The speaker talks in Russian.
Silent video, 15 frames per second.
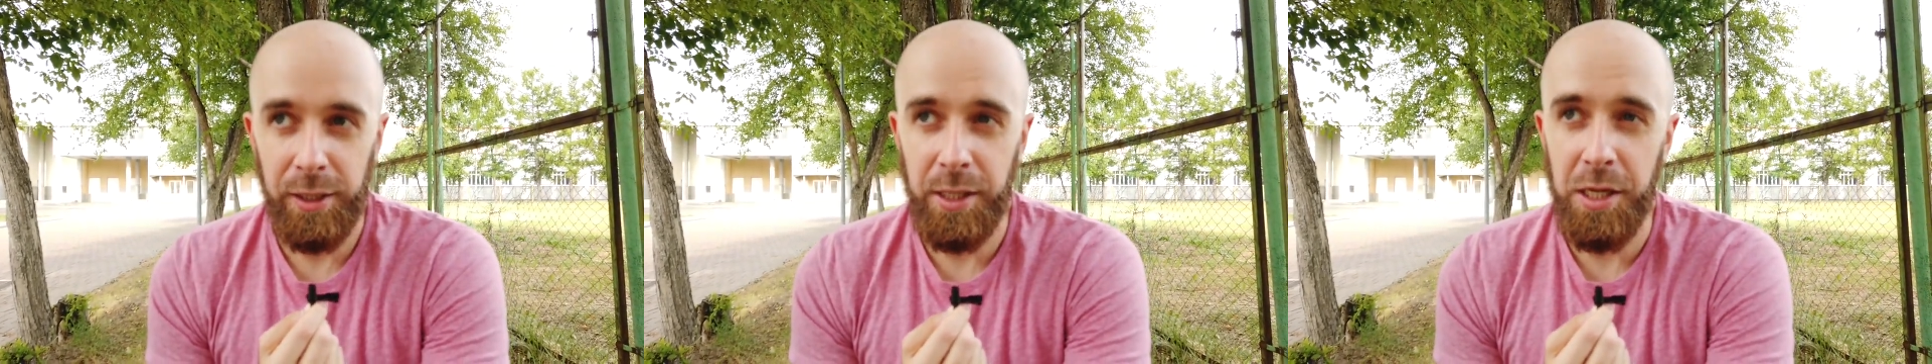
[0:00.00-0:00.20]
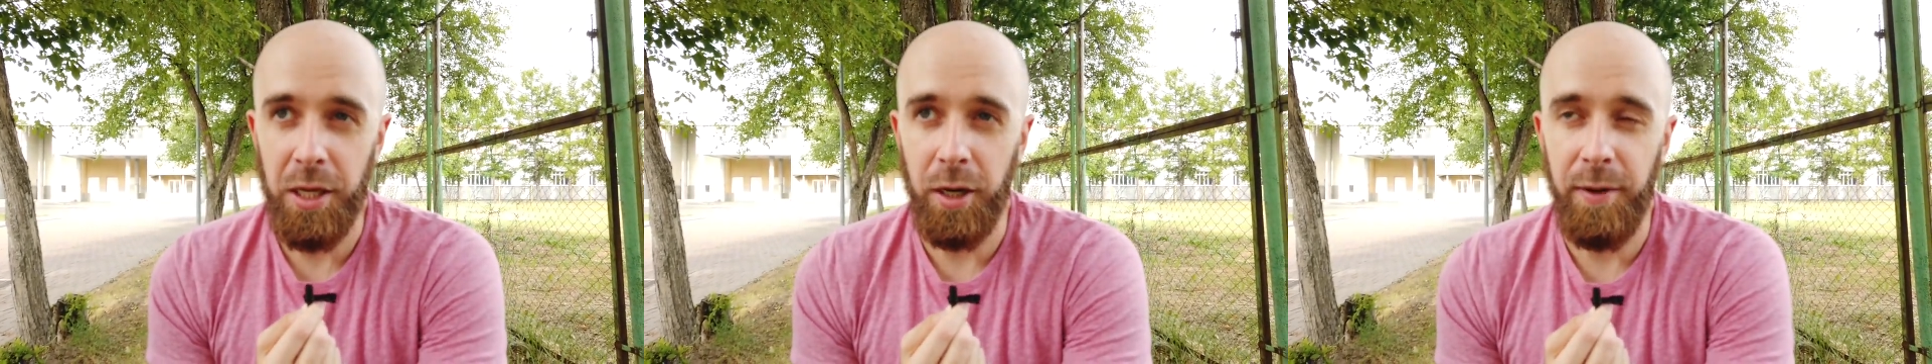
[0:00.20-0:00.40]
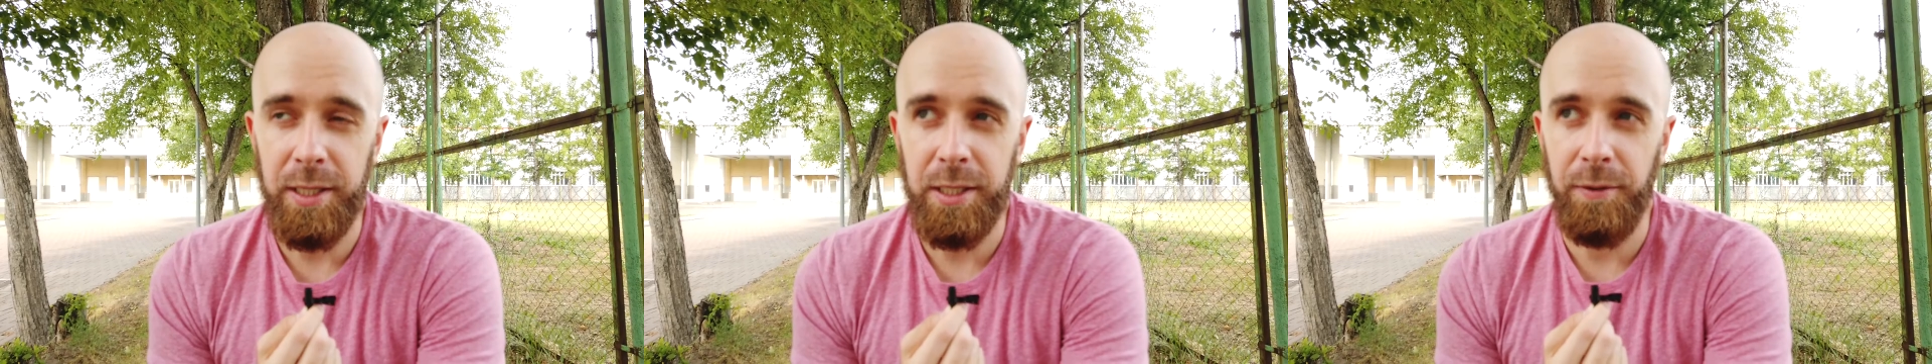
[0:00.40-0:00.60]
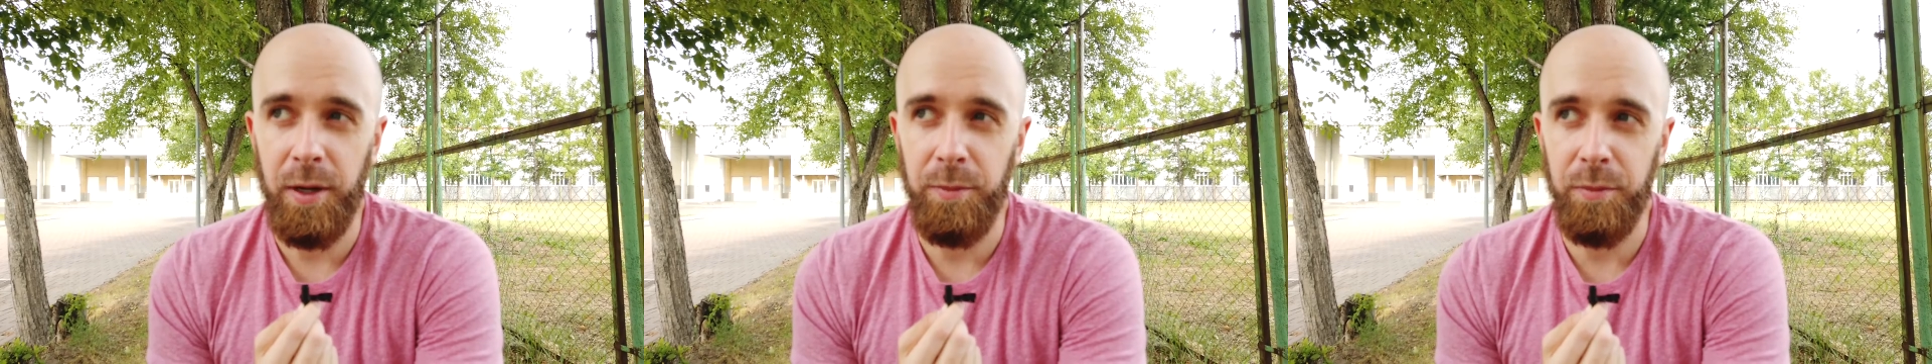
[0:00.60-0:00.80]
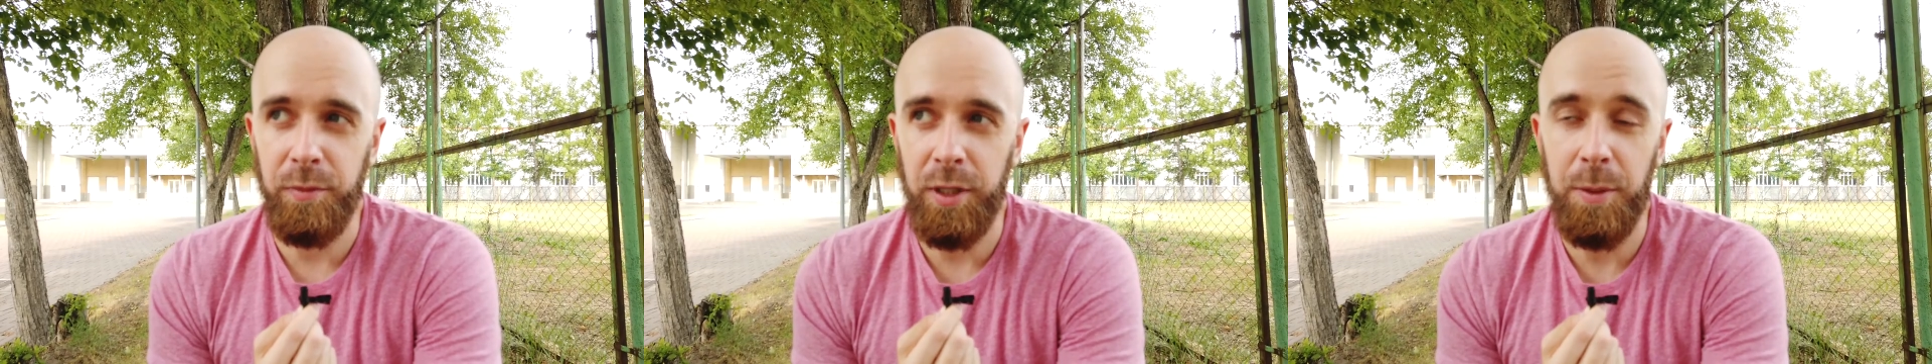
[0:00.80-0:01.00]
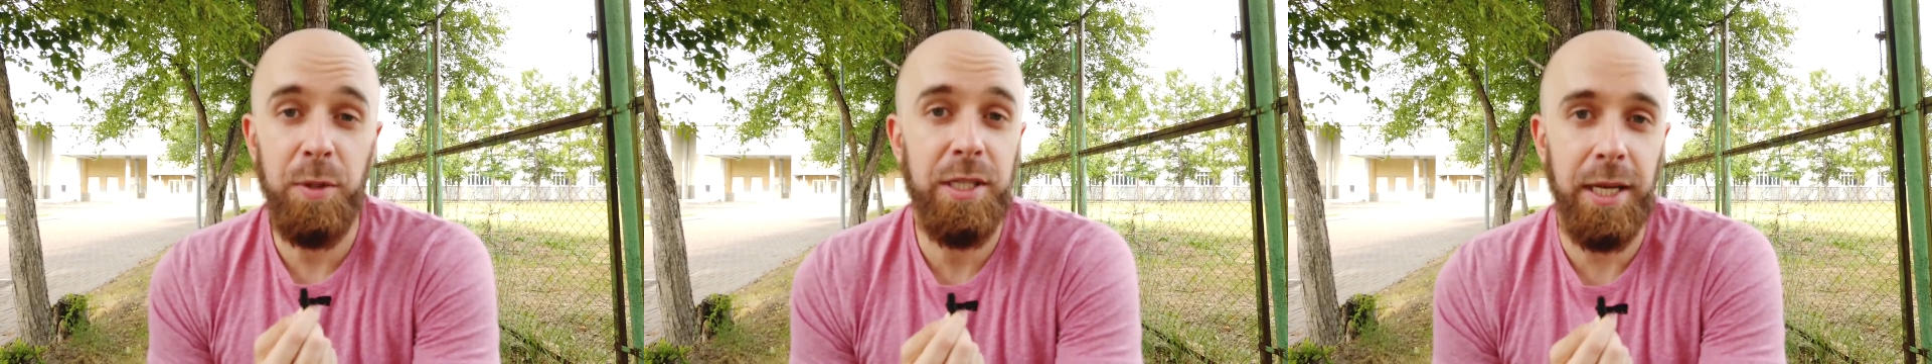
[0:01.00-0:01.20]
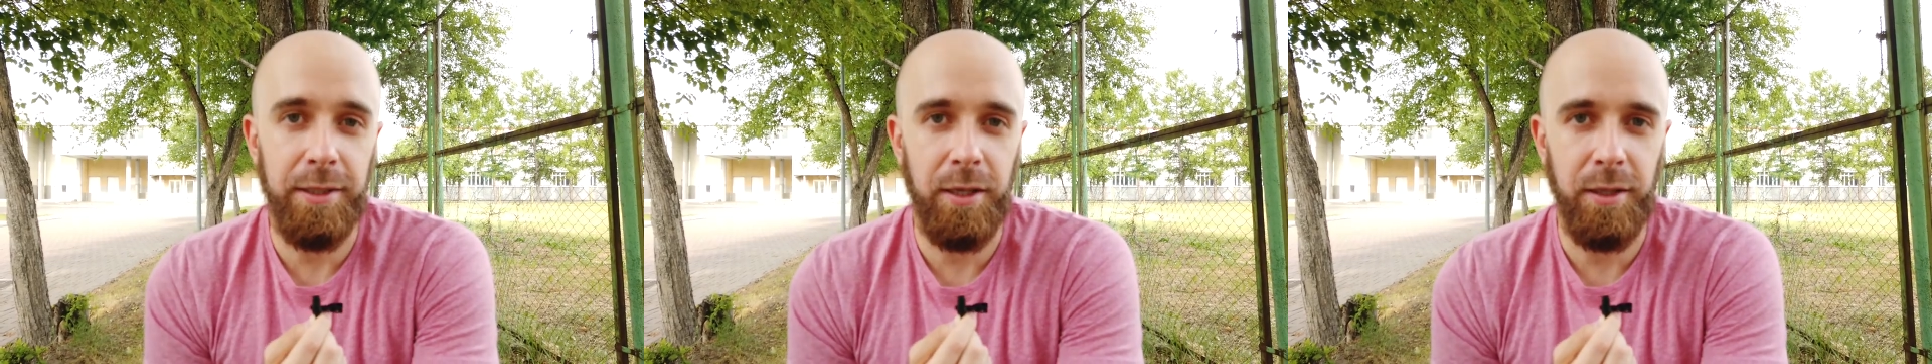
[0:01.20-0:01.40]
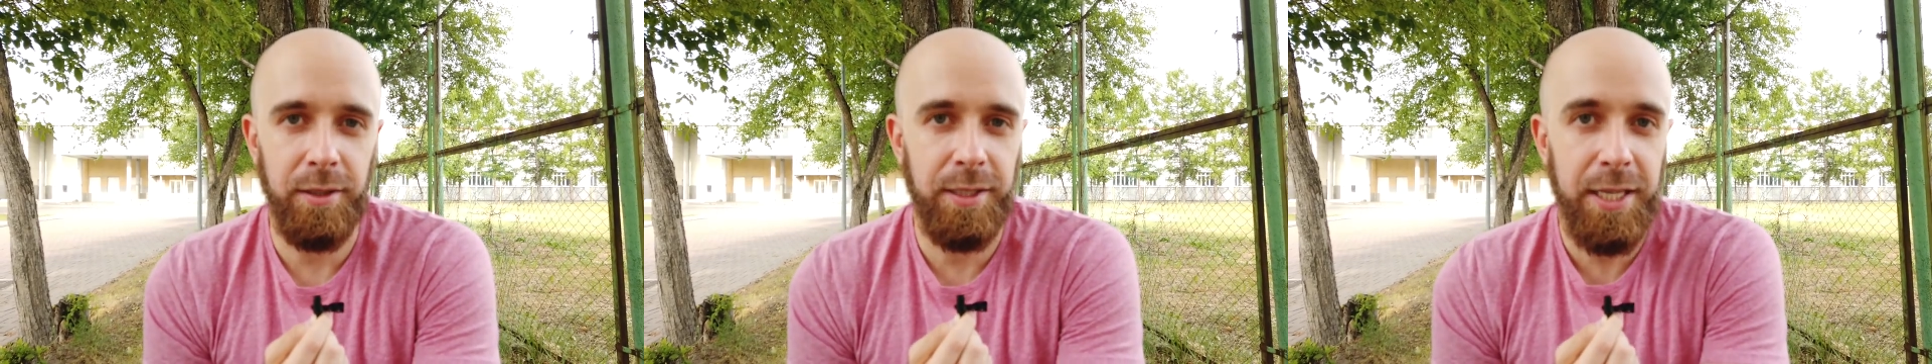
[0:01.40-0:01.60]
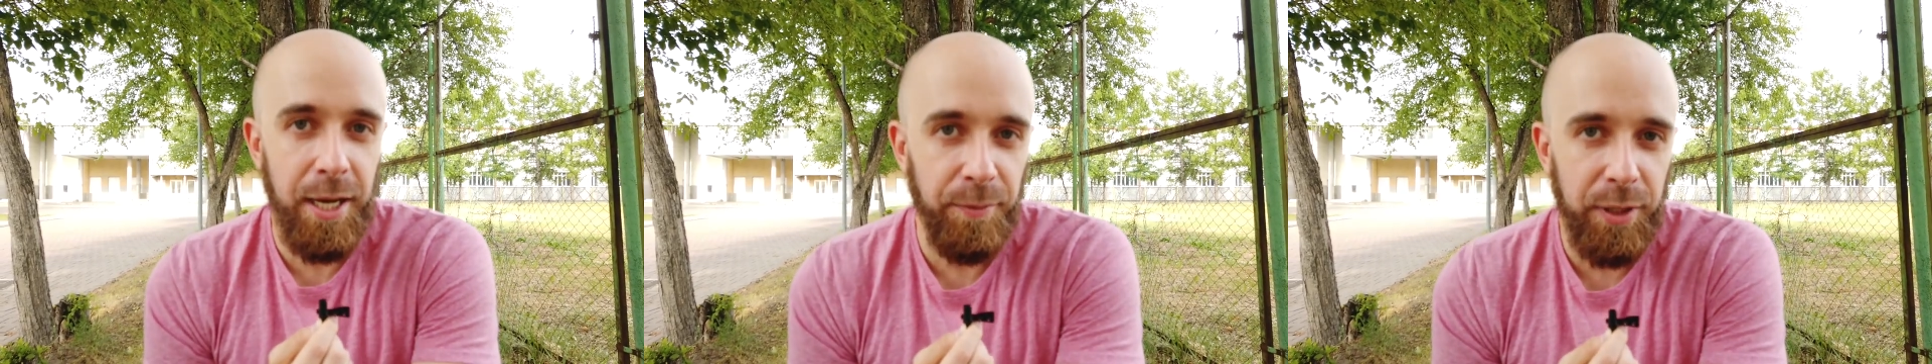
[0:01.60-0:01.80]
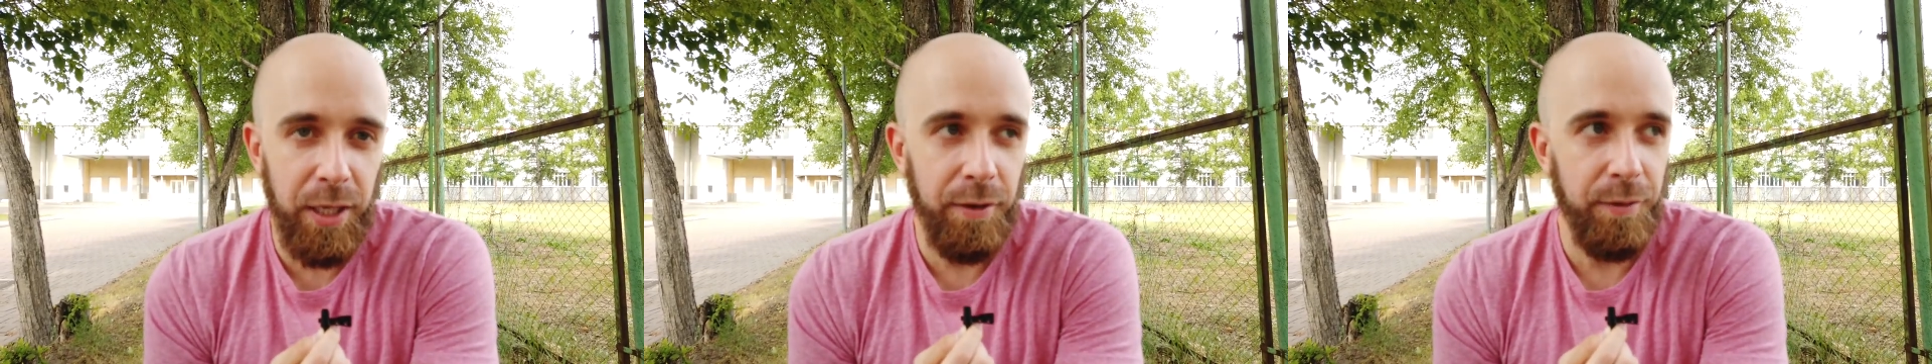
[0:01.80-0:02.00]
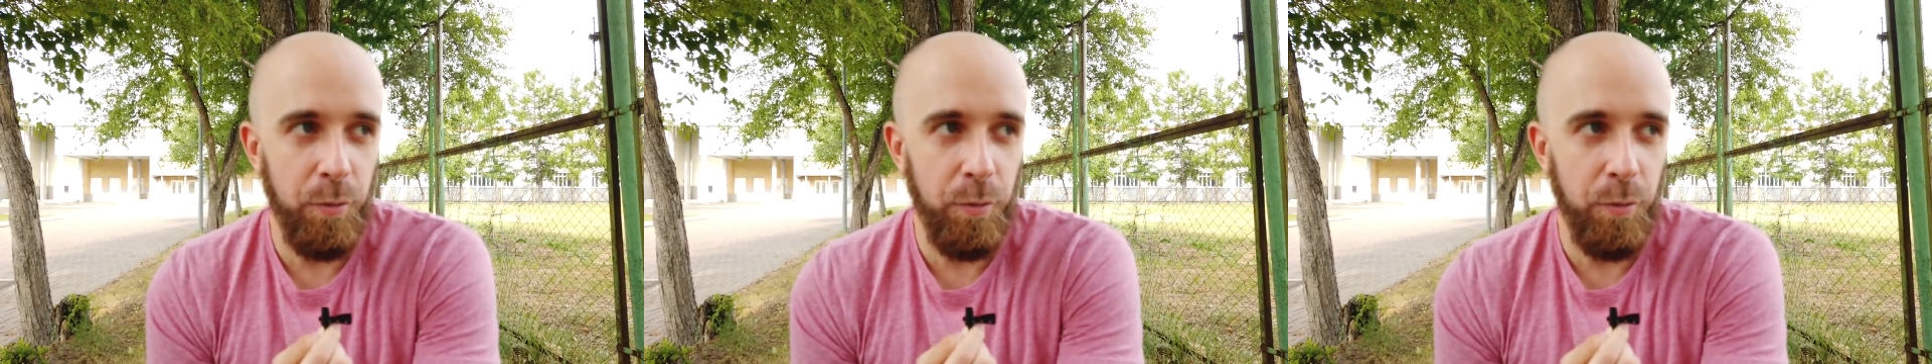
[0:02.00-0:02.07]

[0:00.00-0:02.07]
Тренироваться вам не обязательно с кем-то,